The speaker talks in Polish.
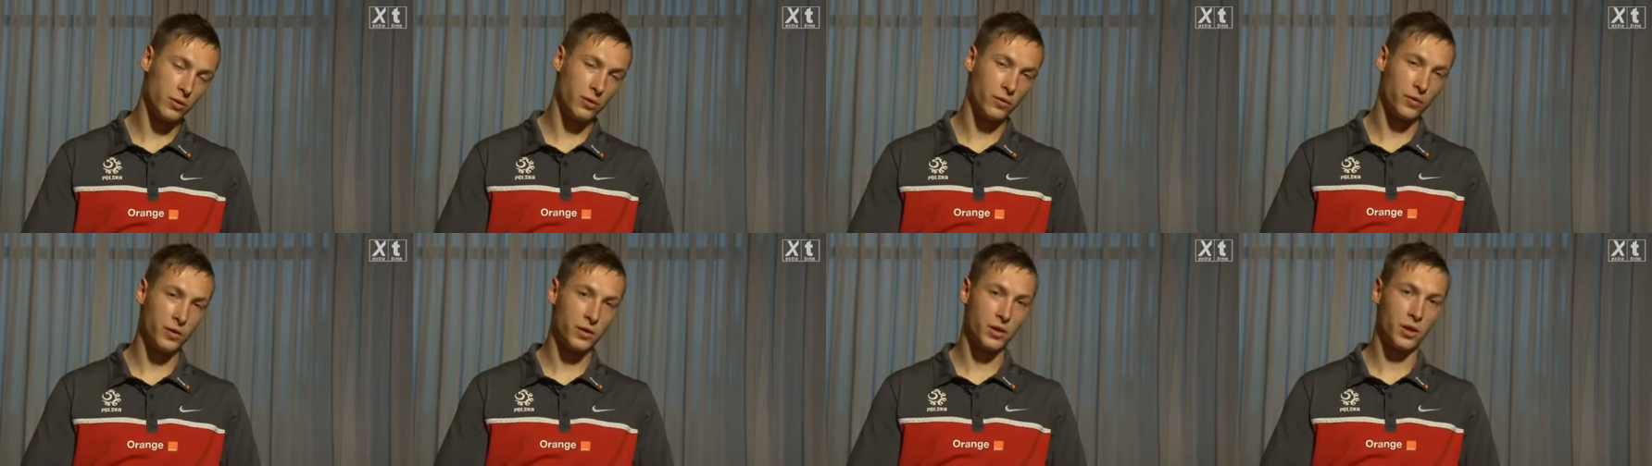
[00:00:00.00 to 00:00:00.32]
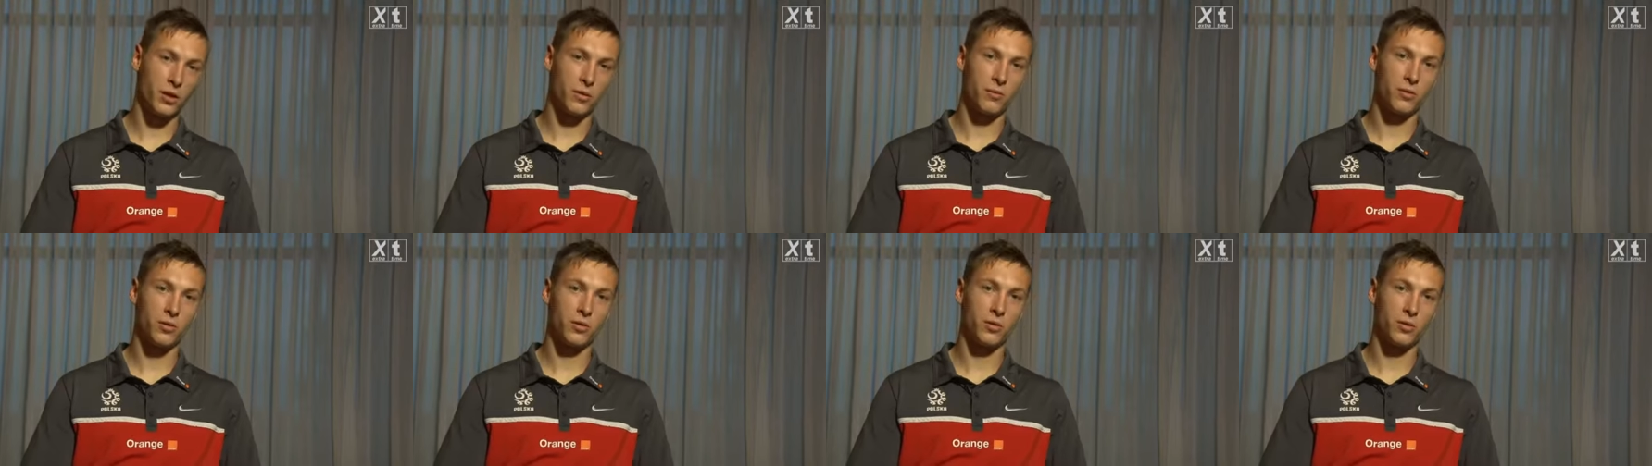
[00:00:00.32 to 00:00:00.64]

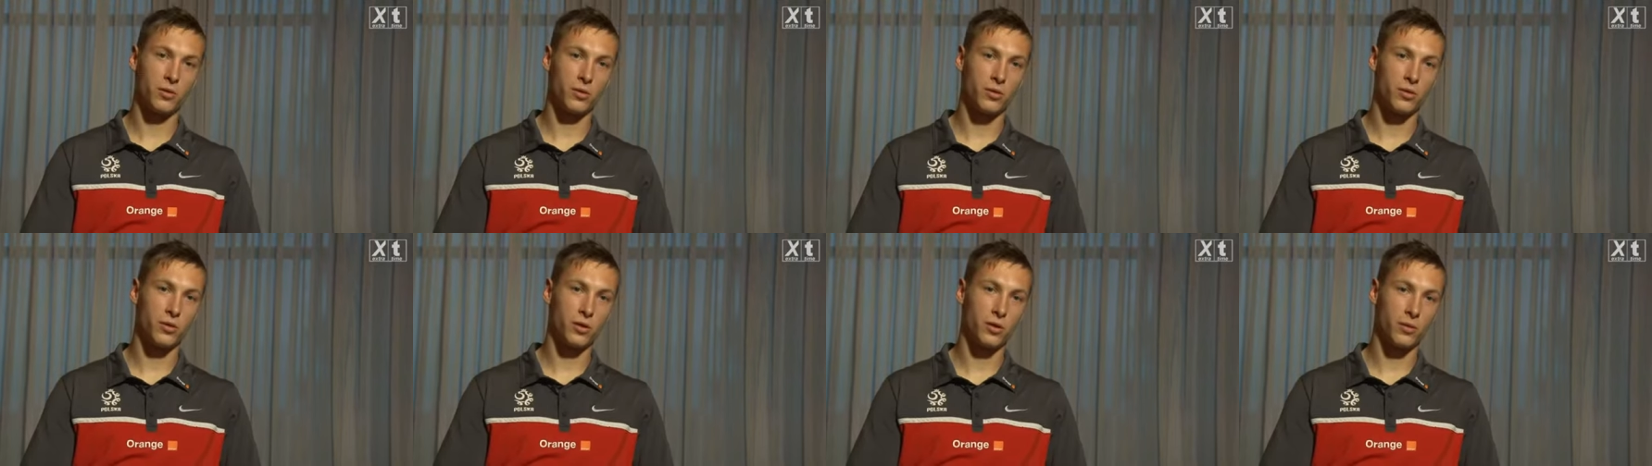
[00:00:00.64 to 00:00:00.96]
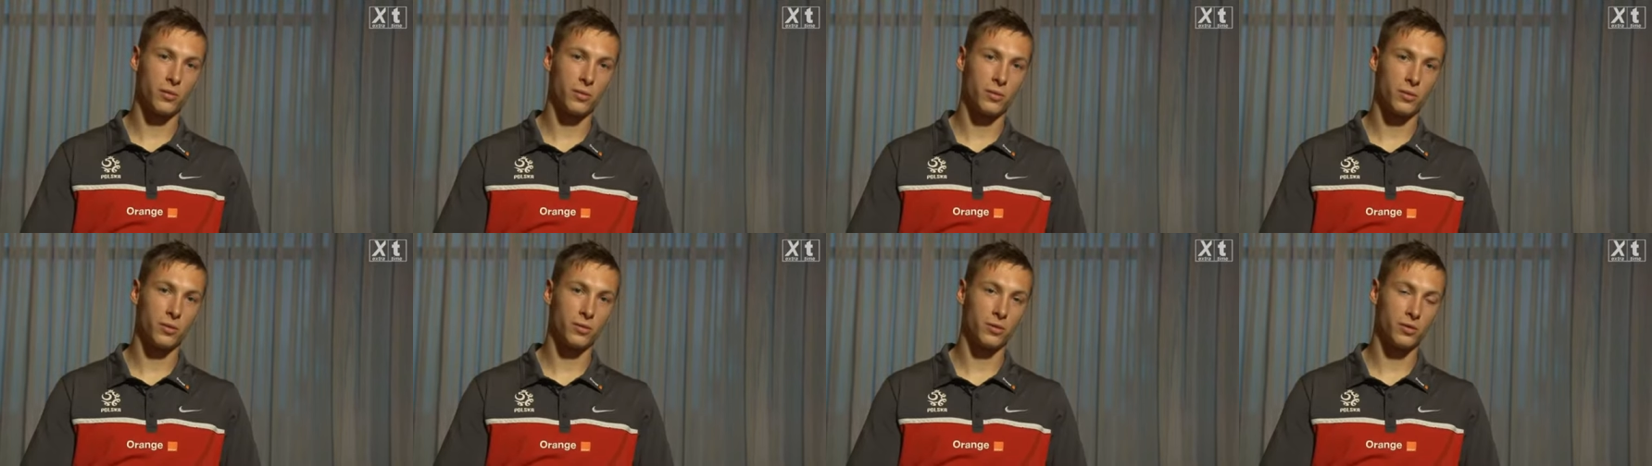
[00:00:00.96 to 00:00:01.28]
dowiedziałem się, że
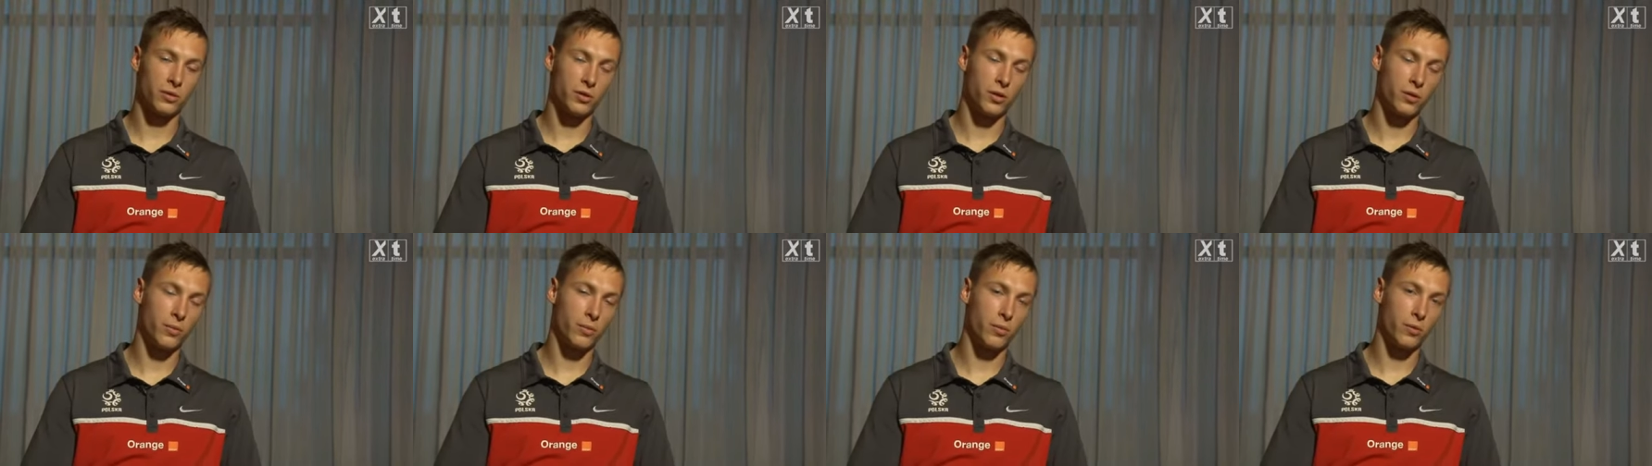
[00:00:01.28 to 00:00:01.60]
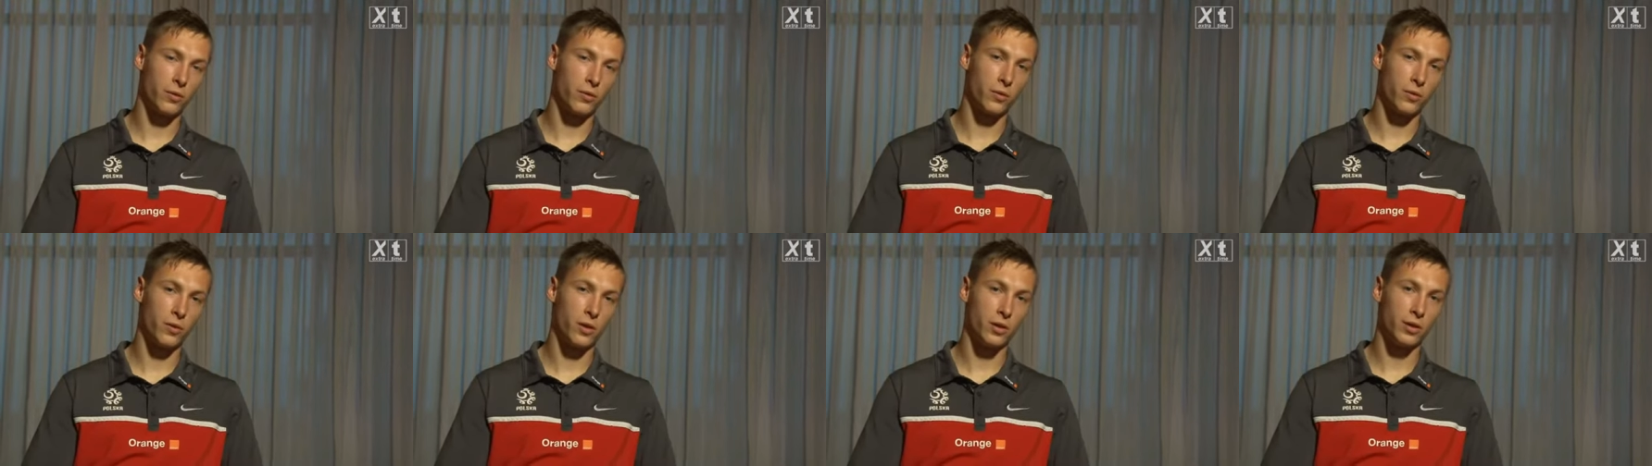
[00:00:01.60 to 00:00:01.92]
dostałem,
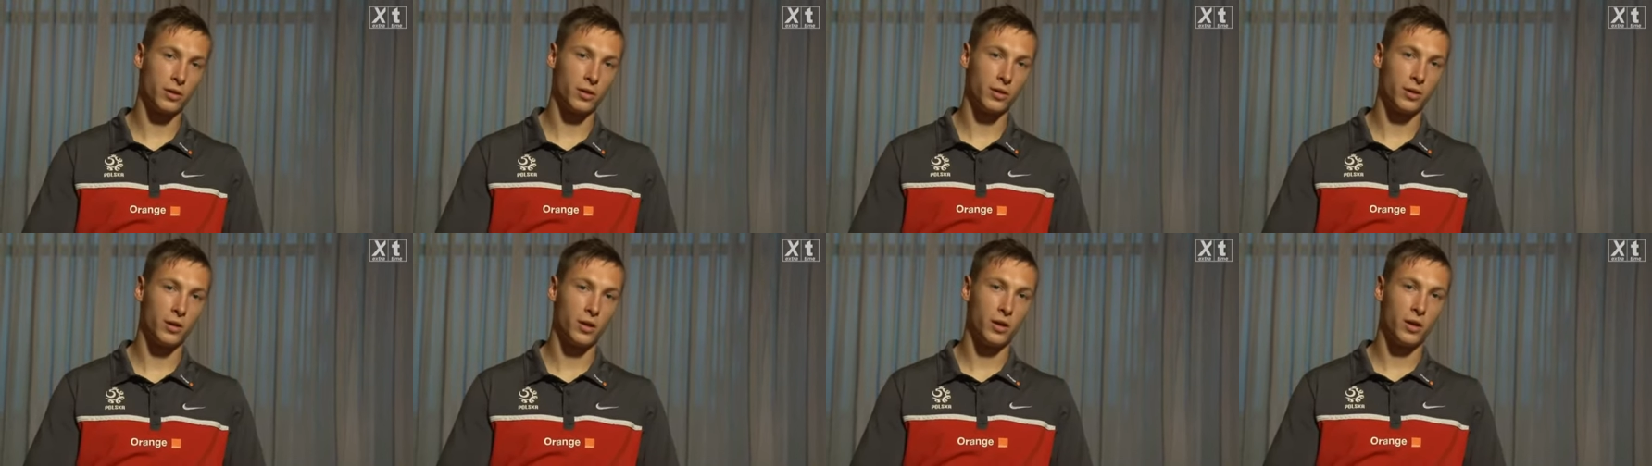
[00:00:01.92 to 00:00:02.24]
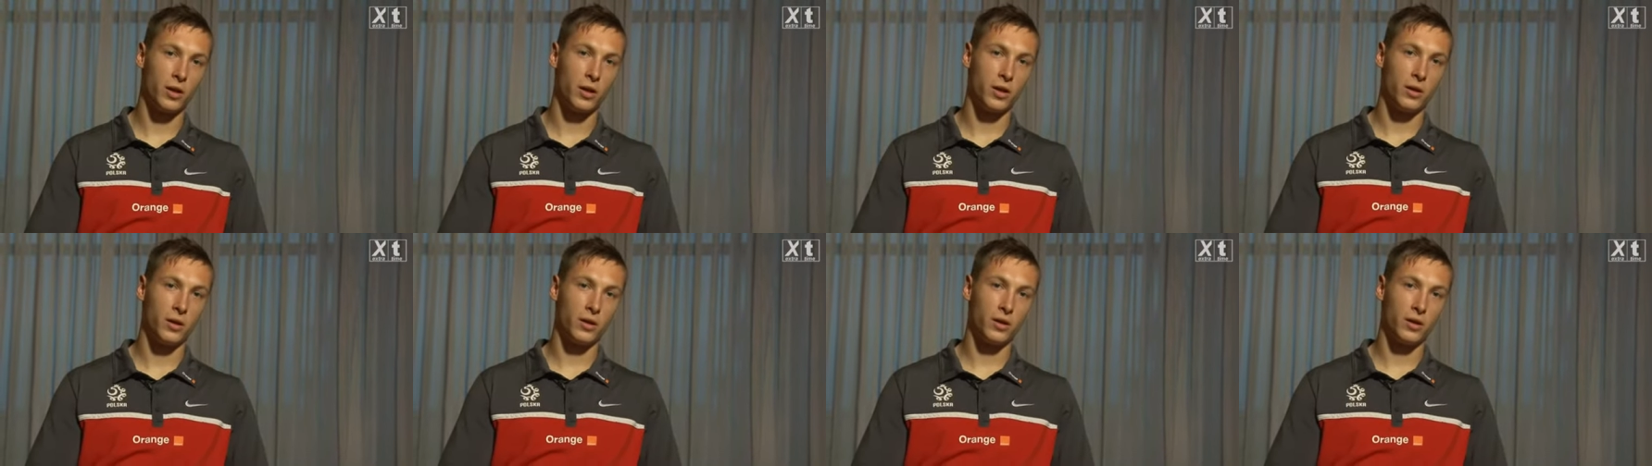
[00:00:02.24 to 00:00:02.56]
zostałem powołany